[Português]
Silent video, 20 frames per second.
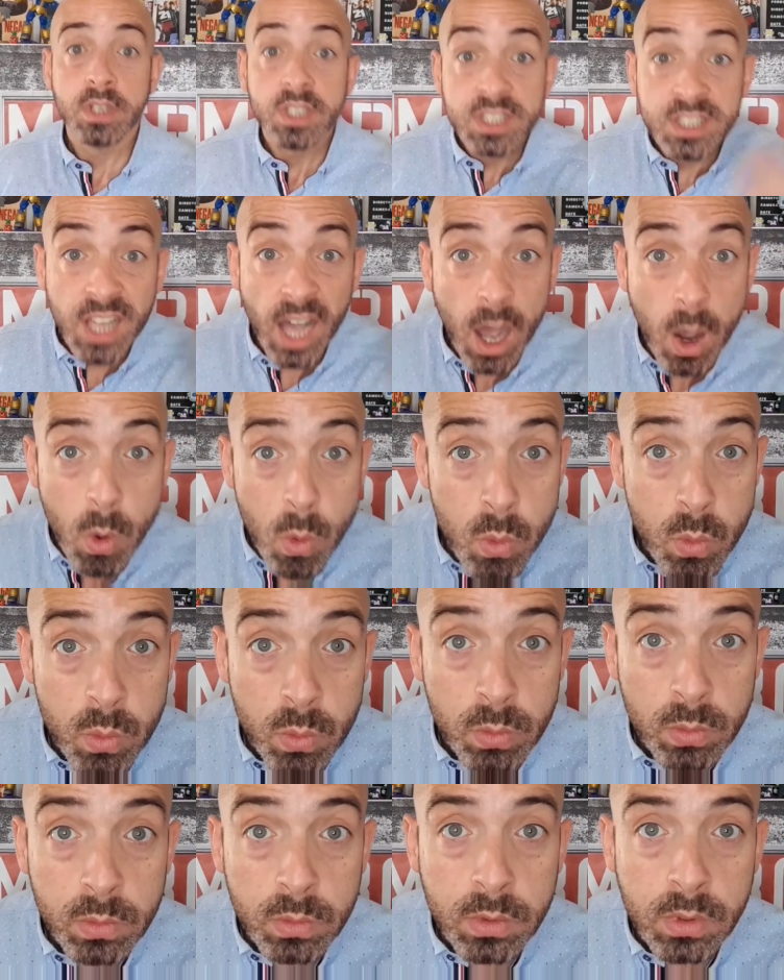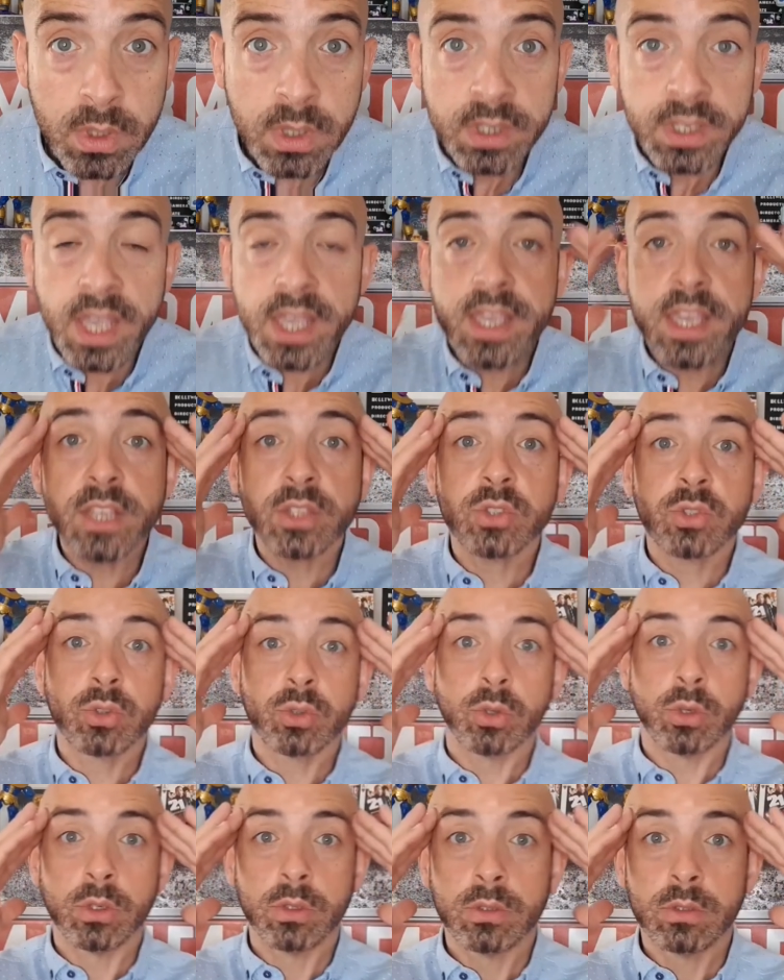Não! Que
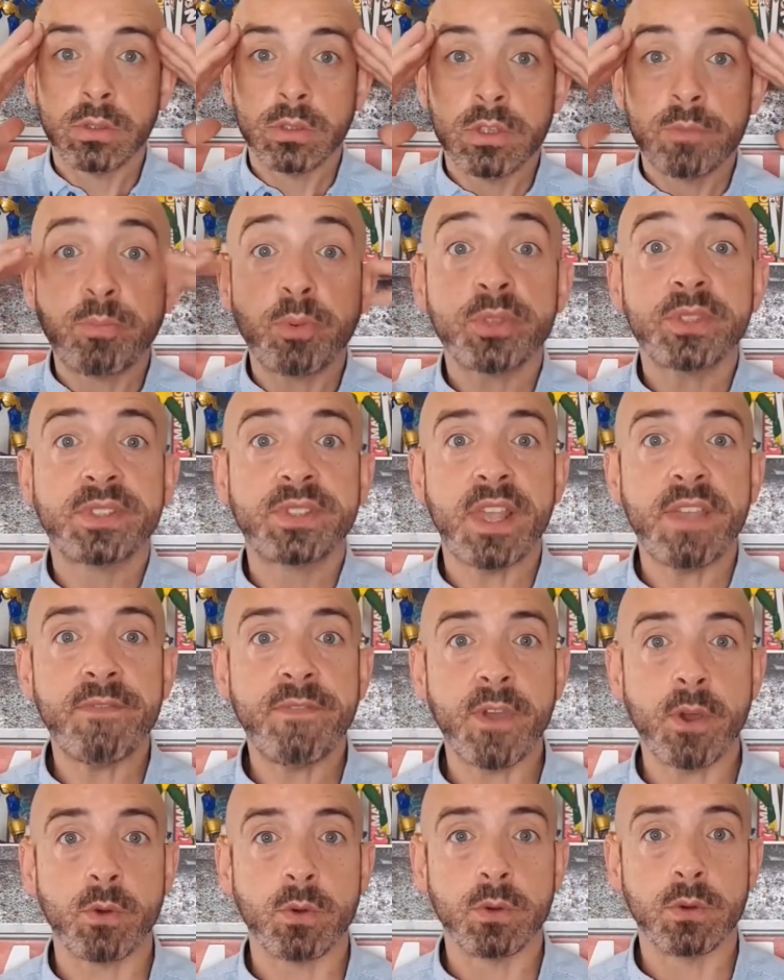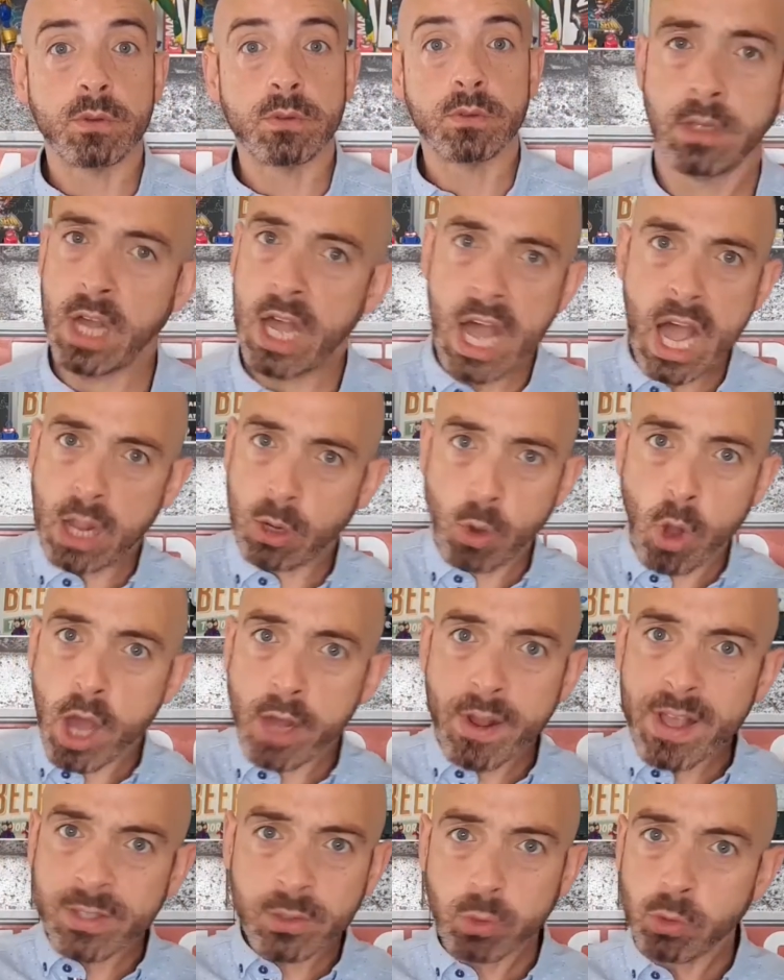isso? Impossível!
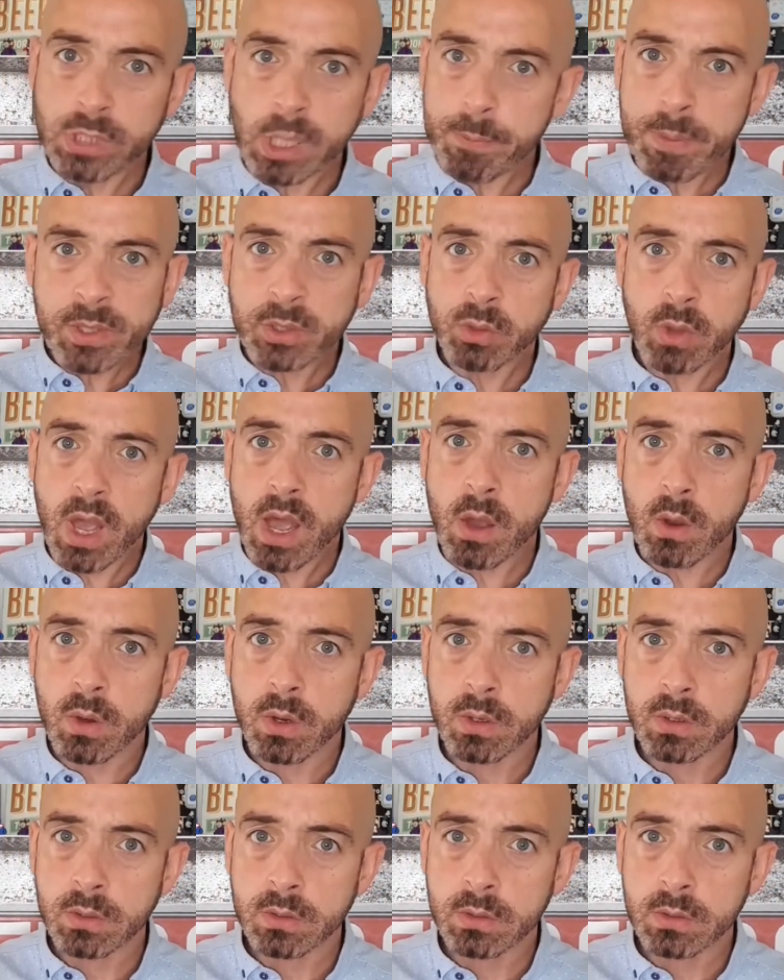Agora o assunto é pessoal.